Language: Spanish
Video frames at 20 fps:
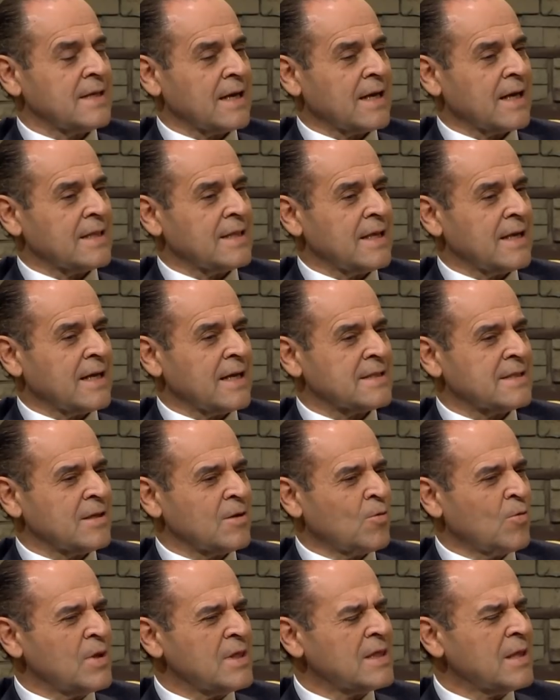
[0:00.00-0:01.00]
Zacatecas.
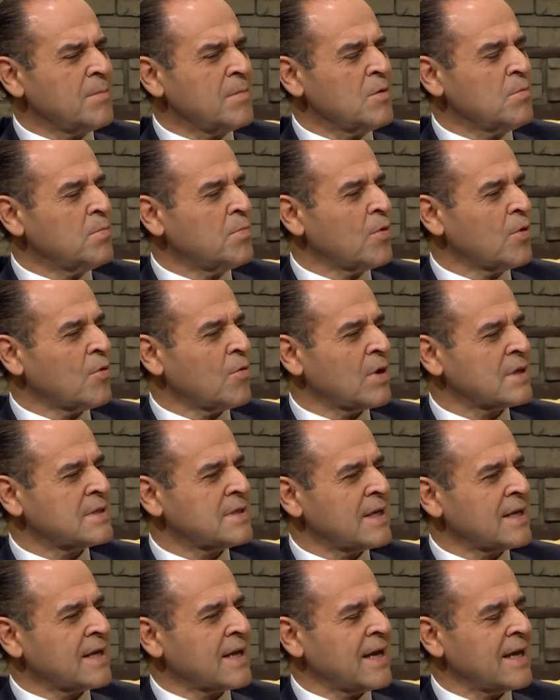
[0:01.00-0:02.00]
Cuéntame un poco
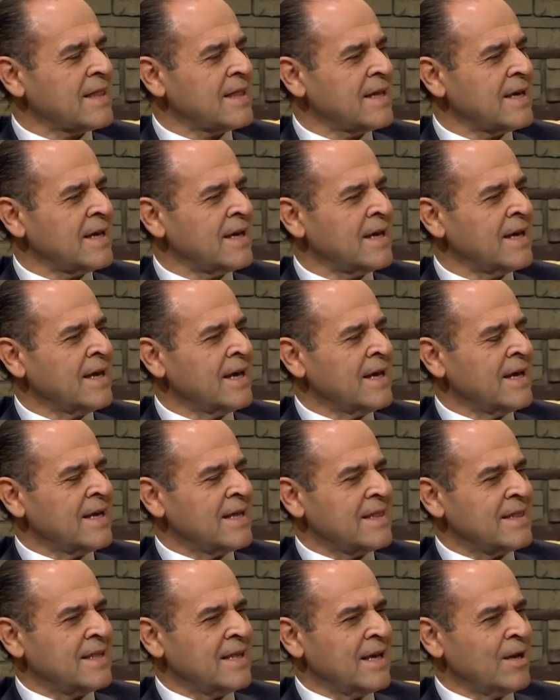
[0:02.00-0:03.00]
acerca de,
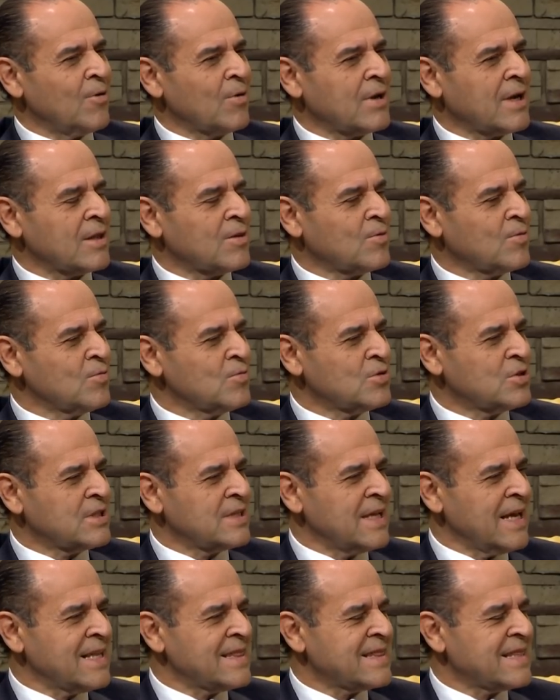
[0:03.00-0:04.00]
de, lo que tú
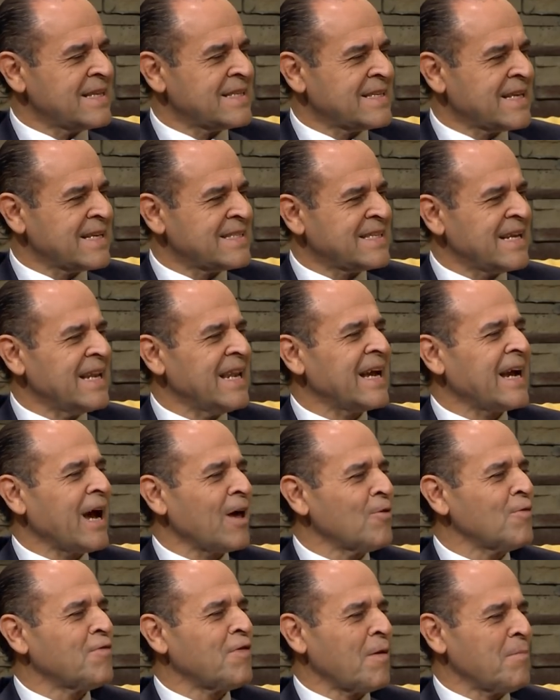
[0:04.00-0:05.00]
sientes que es el
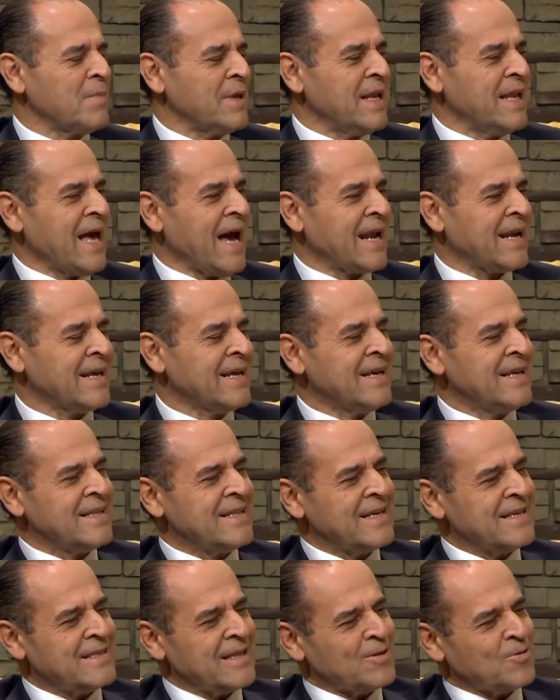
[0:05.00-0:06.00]
legado familiar,
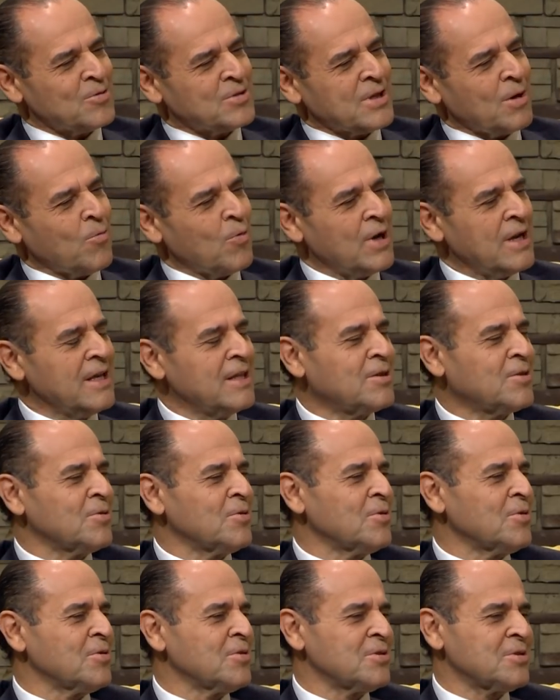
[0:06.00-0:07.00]
desde tus
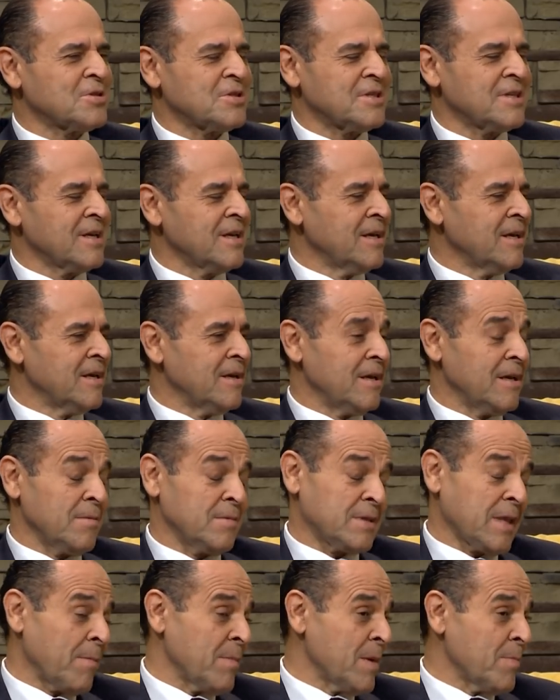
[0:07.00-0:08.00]
abuelitos,
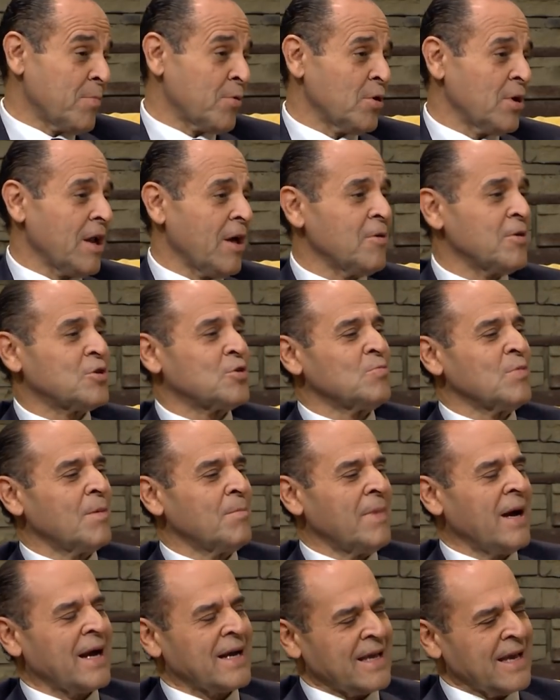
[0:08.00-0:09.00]
eh, también por el lado de tu
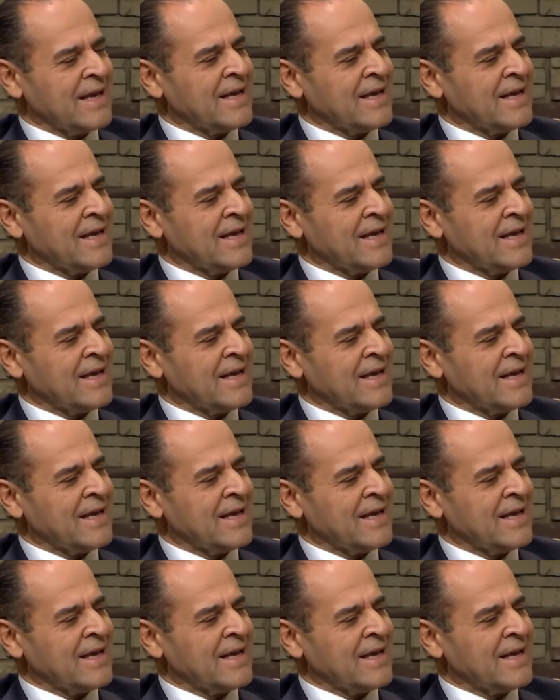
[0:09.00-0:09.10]
mamá.